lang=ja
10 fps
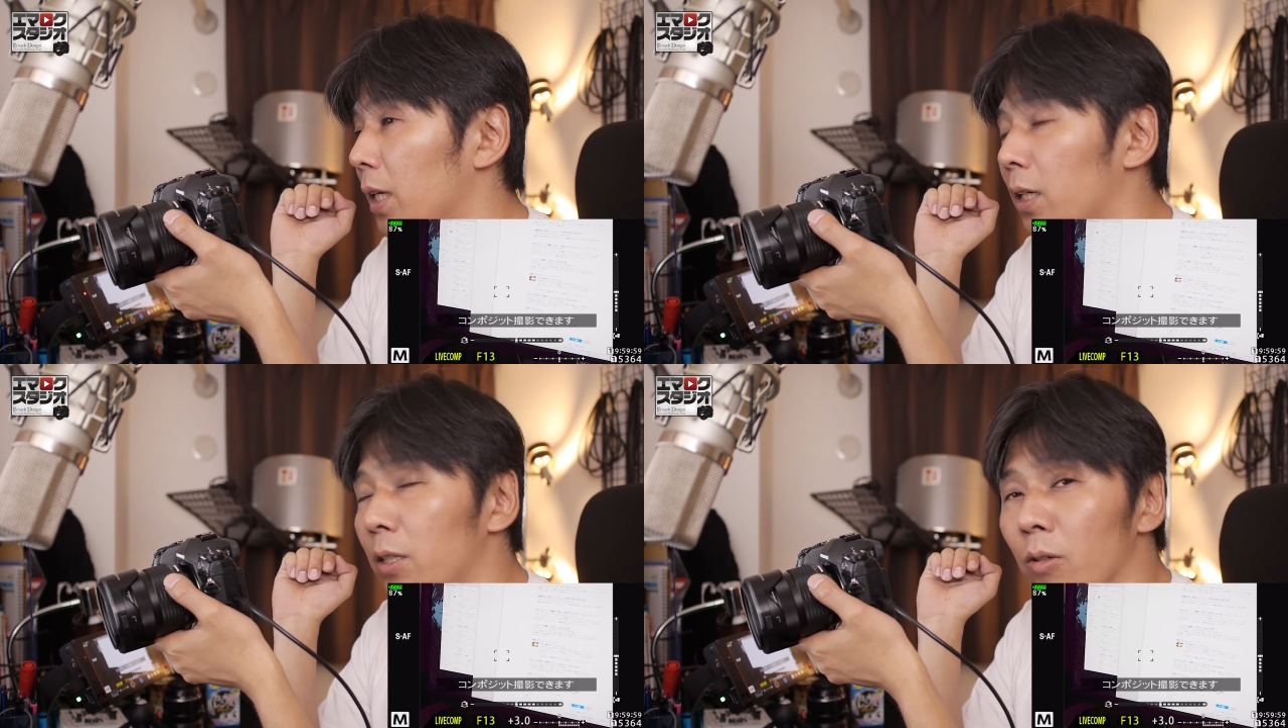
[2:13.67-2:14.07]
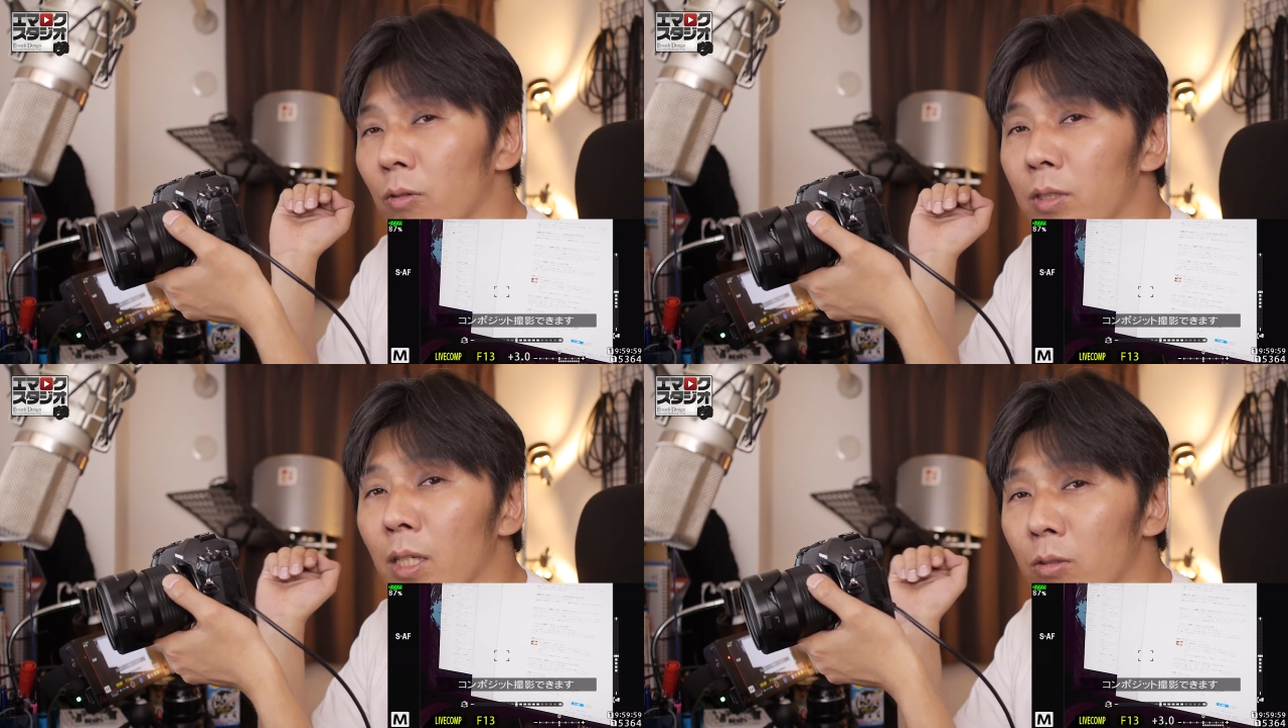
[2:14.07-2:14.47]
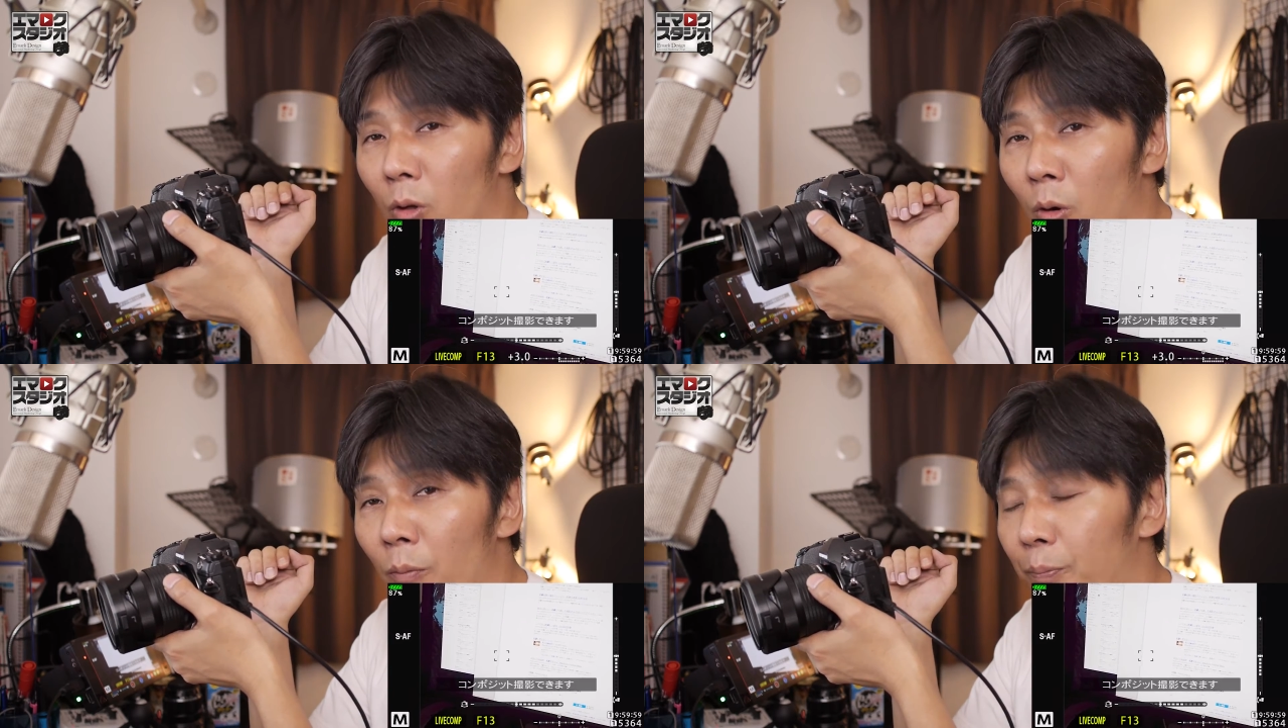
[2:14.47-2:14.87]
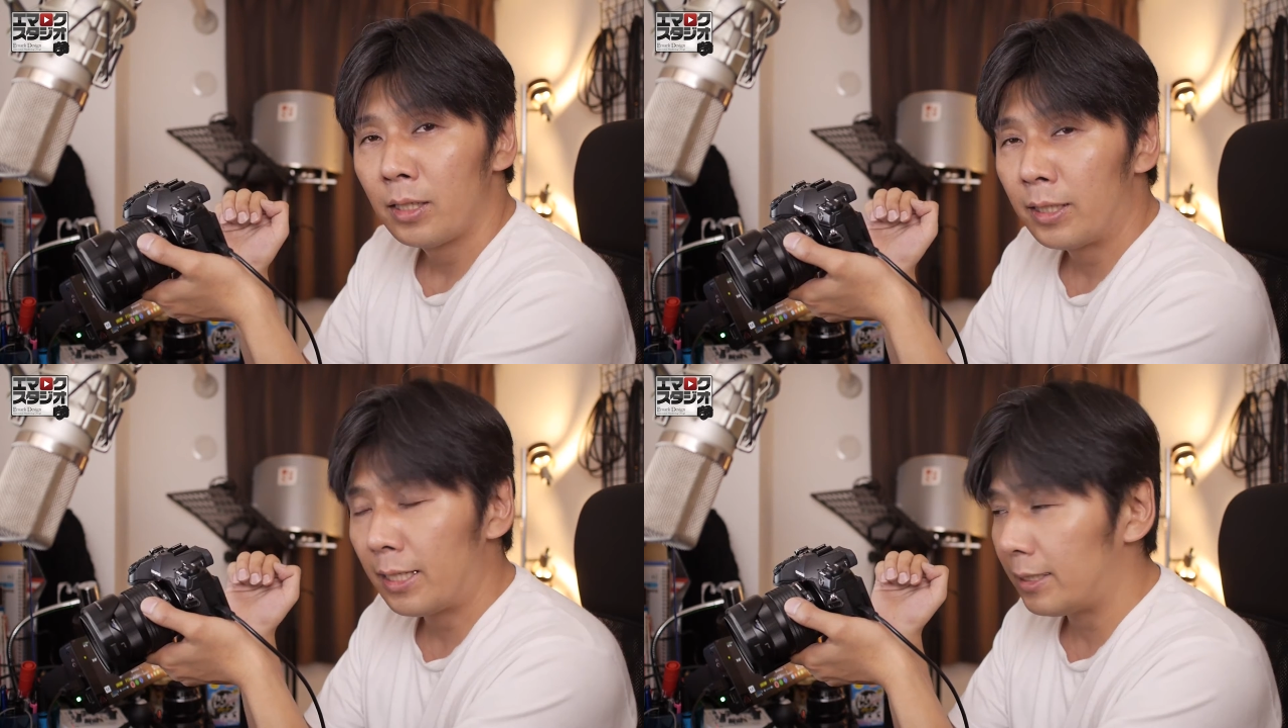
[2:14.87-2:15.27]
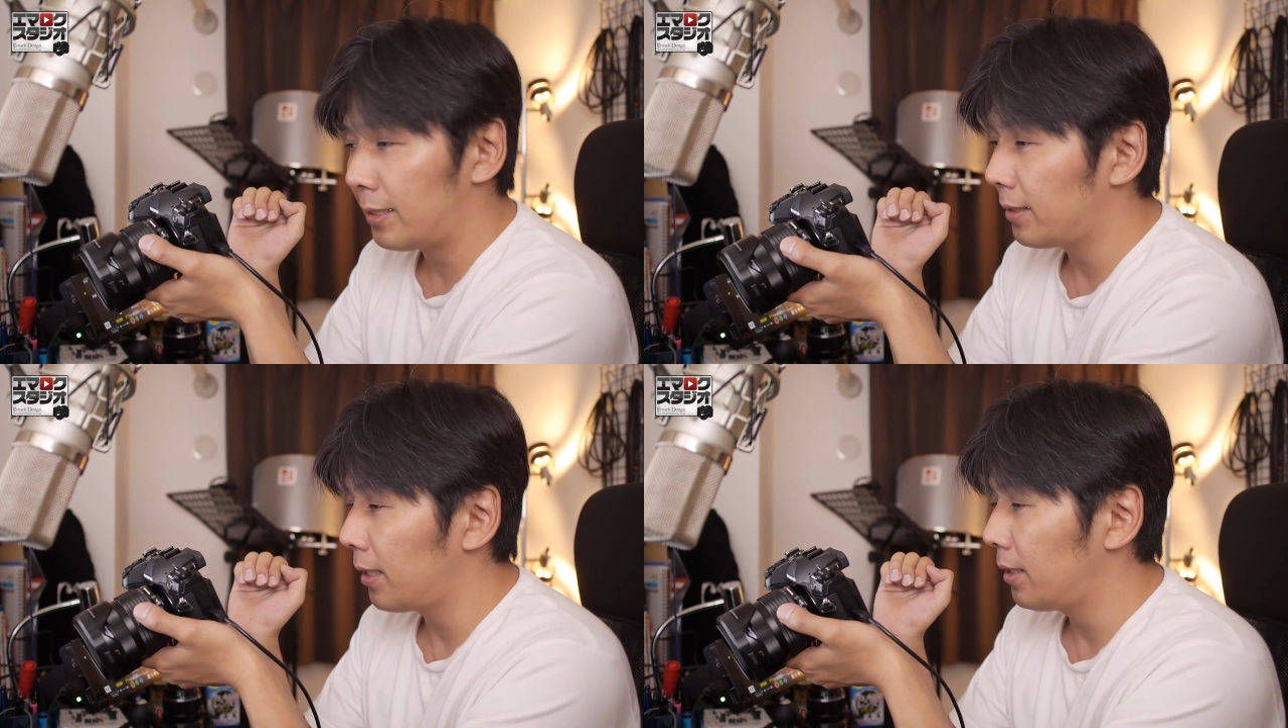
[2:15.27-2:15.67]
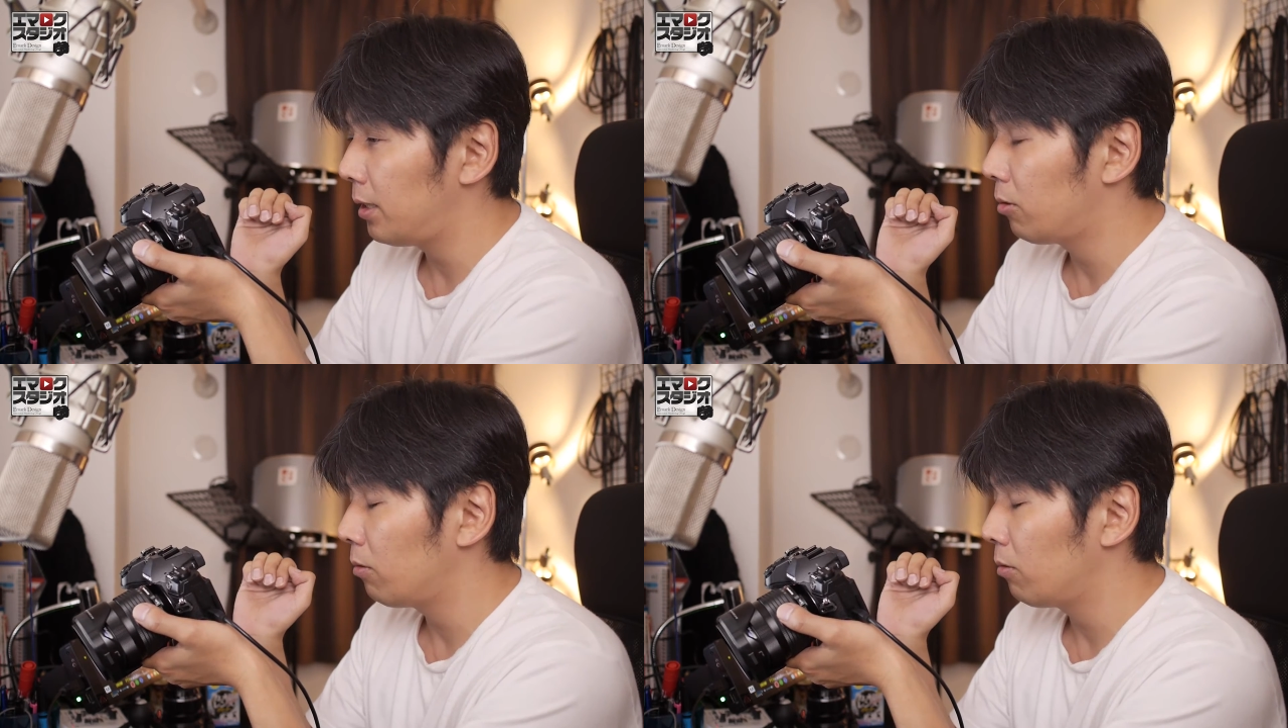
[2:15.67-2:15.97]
できるようになると。で、実際に